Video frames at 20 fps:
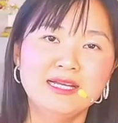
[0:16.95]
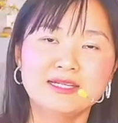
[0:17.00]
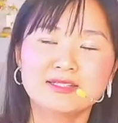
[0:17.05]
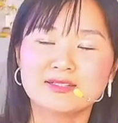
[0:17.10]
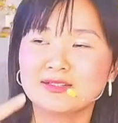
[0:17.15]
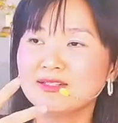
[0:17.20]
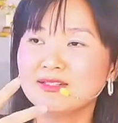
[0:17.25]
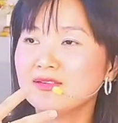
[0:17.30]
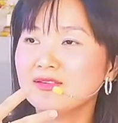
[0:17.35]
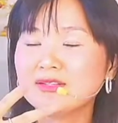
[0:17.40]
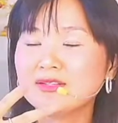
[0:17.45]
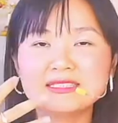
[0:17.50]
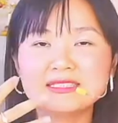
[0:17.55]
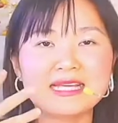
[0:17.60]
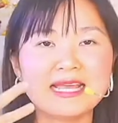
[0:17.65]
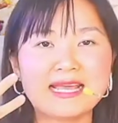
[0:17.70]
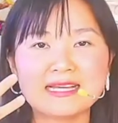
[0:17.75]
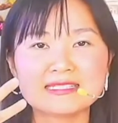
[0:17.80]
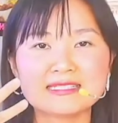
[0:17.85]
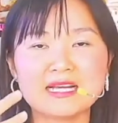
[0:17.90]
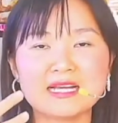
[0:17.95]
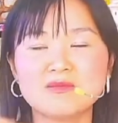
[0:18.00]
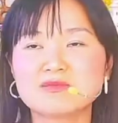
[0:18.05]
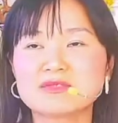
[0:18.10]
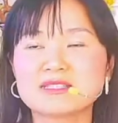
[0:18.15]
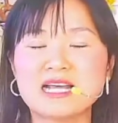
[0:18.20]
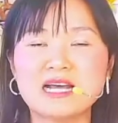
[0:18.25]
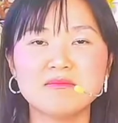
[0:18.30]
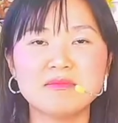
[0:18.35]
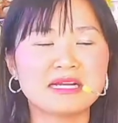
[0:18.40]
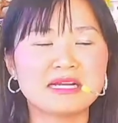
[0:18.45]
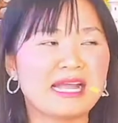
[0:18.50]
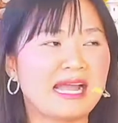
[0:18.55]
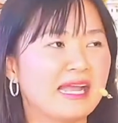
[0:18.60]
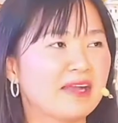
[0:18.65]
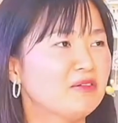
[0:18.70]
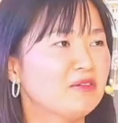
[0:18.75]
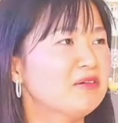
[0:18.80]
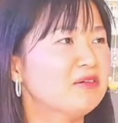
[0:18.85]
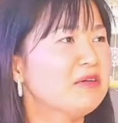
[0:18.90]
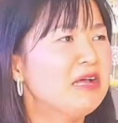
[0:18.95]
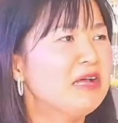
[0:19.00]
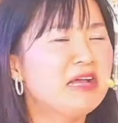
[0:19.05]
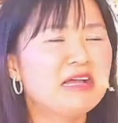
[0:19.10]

rồi nó nói nghe xong sao mà ngày của nó